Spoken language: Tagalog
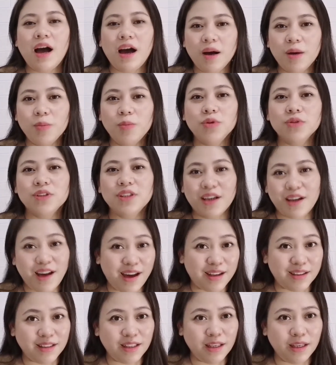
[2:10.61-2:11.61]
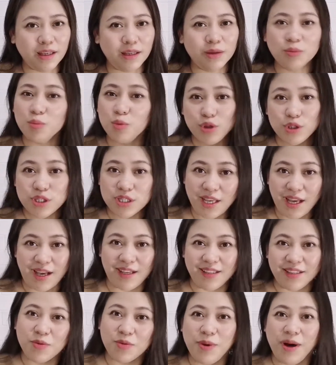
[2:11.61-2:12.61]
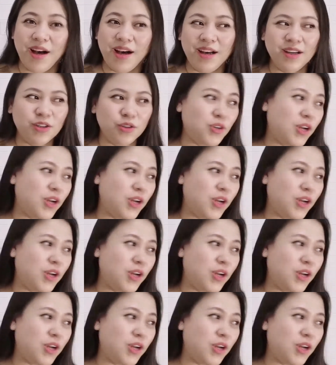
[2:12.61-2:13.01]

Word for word: abot ng ating bulsa, di ba?